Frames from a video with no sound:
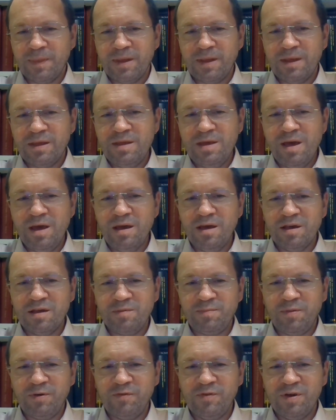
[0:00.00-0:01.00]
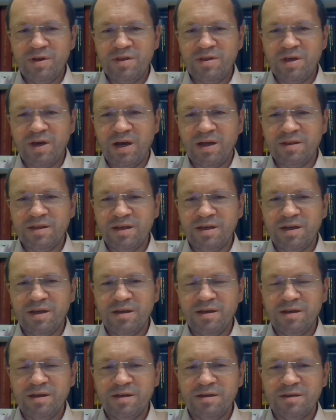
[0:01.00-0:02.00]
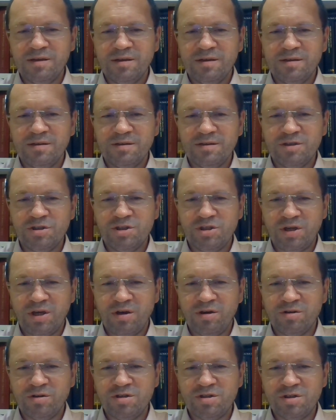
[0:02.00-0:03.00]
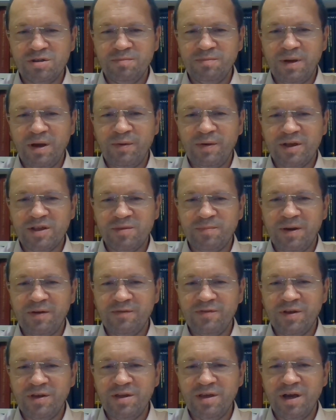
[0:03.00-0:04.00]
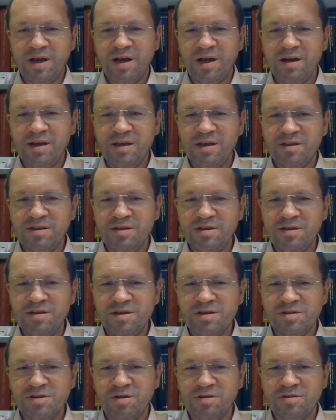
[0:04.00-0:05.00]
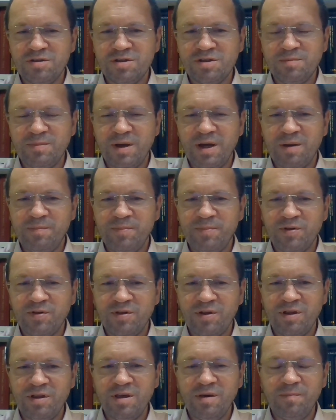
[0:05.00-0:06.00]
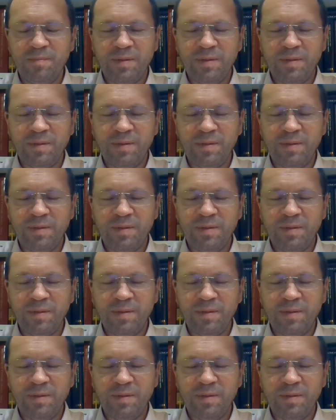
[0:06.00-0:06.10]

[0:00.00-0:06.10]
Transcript: nie jest powiedziane, że otrzymała zbawienie, ale jedynie, że otrzymała poznanie